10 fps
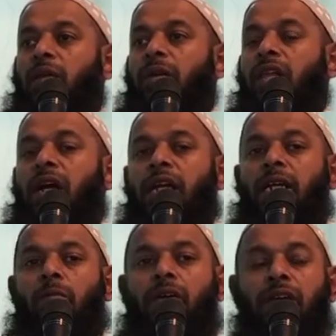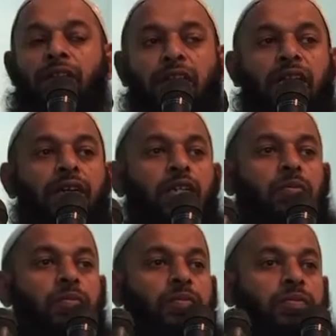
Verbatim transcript: ரமதானை நாம் வரவேற்க வேண்டும்